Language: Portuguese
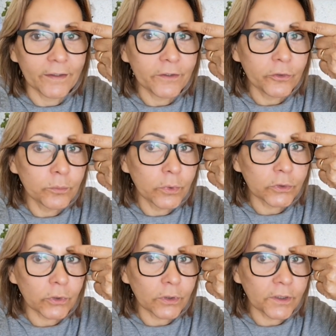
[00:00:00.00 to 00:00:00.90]
e um
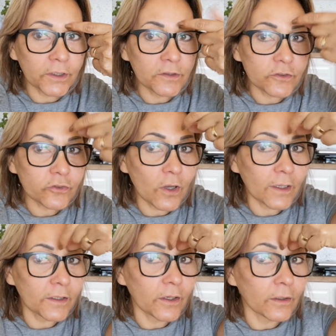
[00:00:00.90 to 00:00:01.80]
botoquinho só
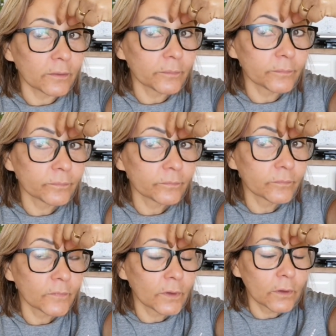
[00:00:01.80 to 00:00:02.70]
aqui, ó.
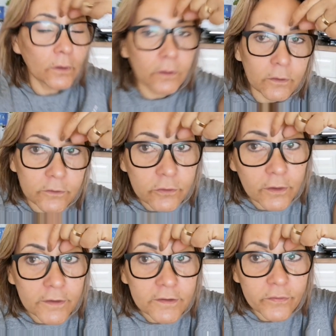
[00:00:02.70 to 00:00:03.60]
Só
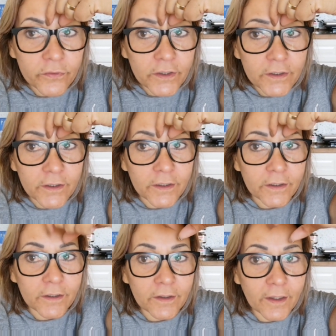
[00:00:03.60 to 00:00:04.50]
nesse
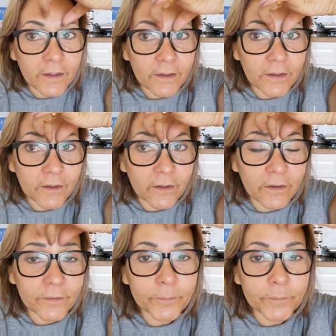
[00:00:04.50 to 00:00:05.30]
vinquinho que tem aqui, ó.